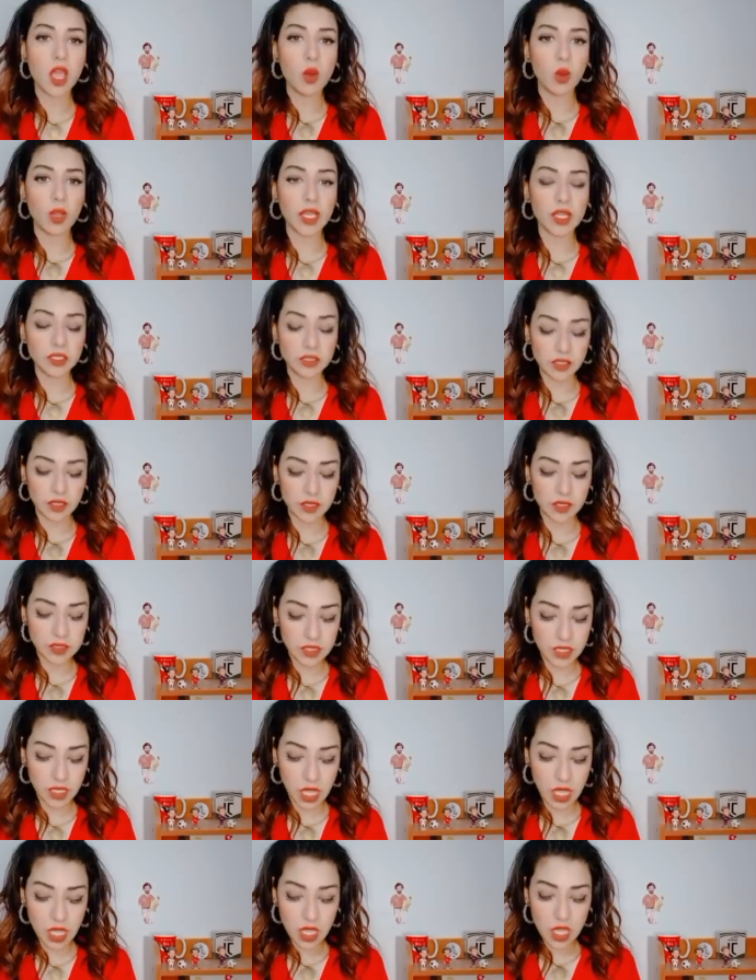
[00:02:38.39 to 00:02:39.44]
وكانت
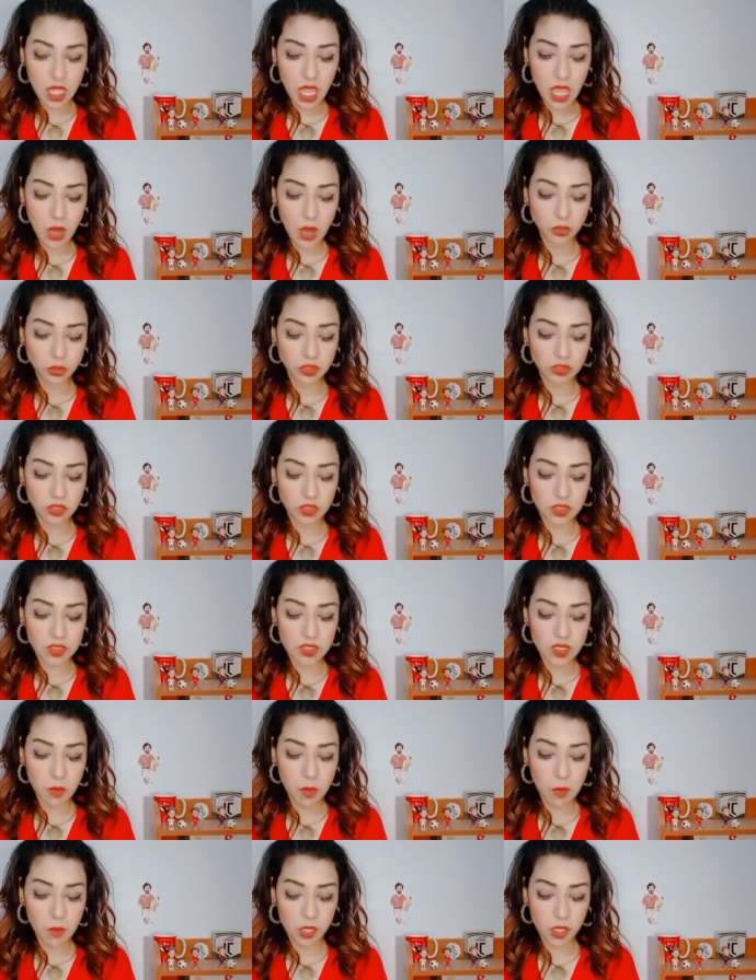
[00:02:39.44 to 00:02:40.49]
النتيجه عوده
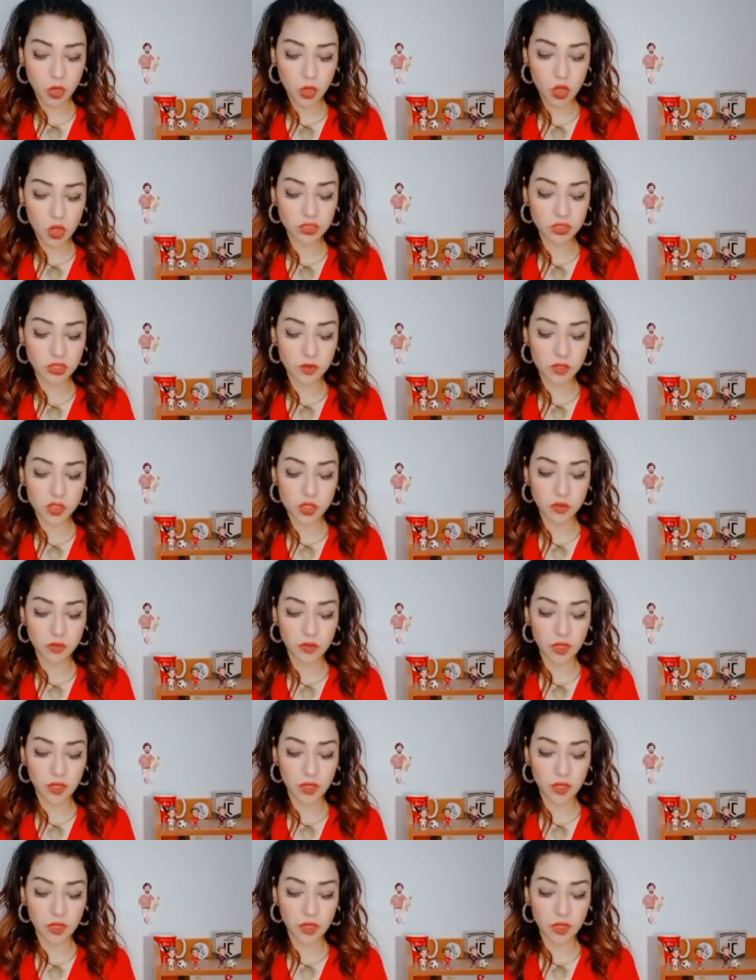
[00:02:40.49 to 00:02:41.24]
الاصابه مره اخرى تمزق